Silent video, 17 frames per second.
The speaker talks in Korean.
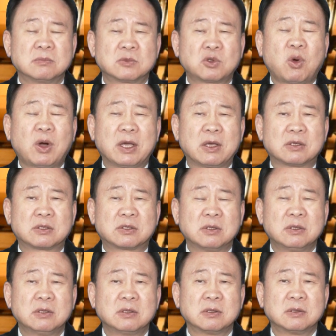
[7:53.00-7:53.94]

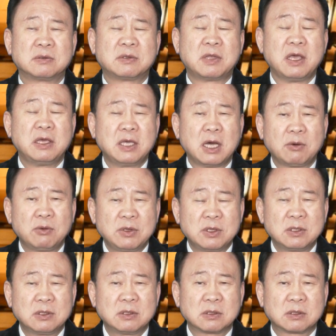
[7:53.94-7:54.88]
통하여서 대기하고
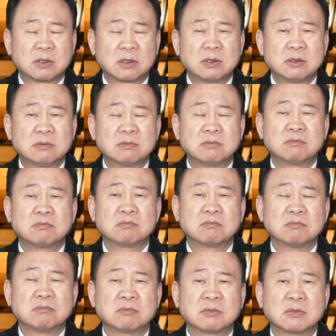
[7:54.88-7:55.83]
있는 그런
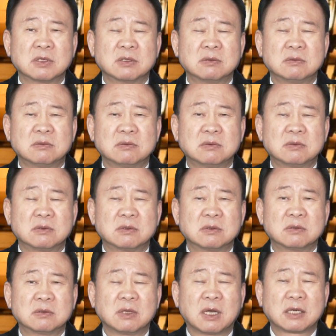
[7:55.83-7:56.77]
음,
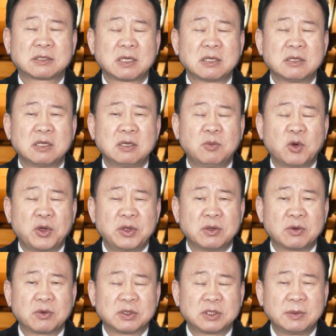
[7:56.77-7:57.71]
학생들이 모여
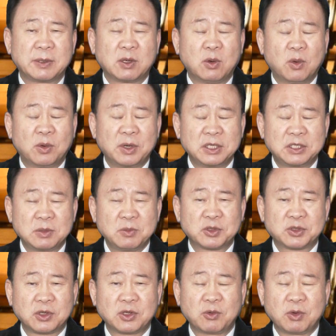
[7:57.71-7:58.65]
는 곳이 바로
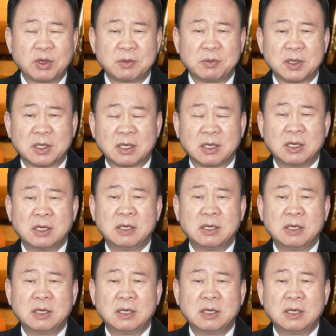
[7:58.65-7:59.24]
오네시모슨 교회입니다.